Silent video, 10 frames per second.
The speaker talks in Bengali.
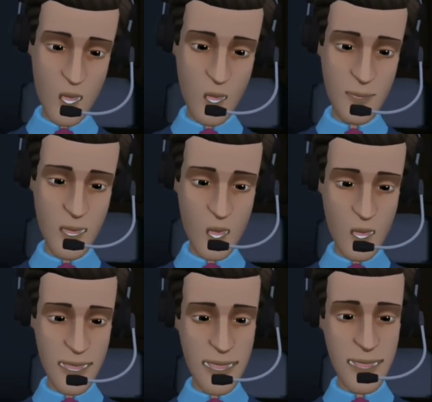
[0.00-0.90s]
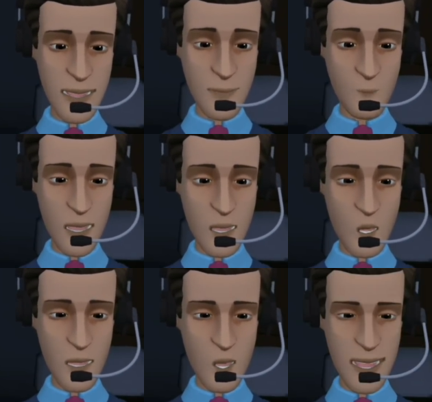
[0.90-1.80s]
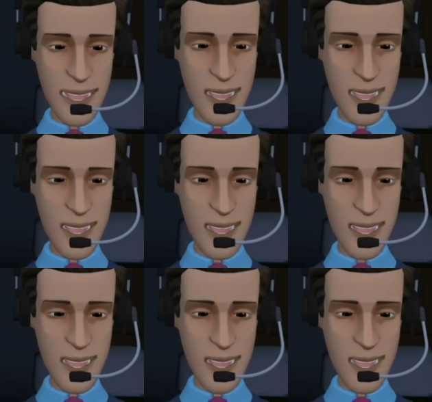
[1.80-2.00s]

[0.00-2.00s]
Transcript: সেটা কিন্তু আমার আমার এই মুহূর্তে